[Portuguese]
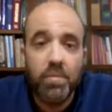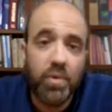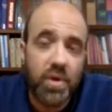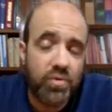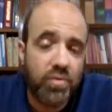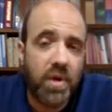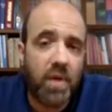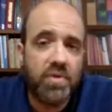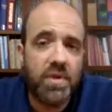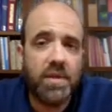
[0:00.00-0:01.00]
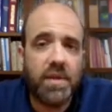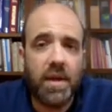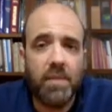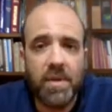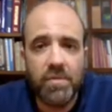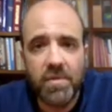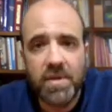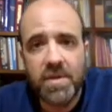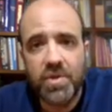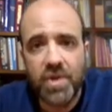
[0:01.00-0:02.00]
Por isso, o grau de detalhamento
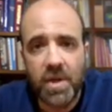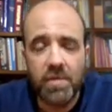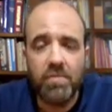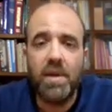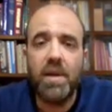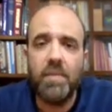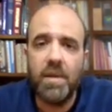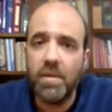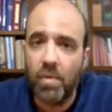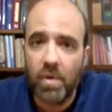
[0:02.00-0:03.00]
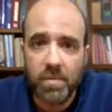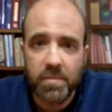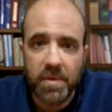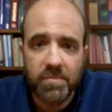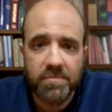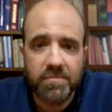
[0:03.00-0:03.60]
nesse gênero ele é enorme.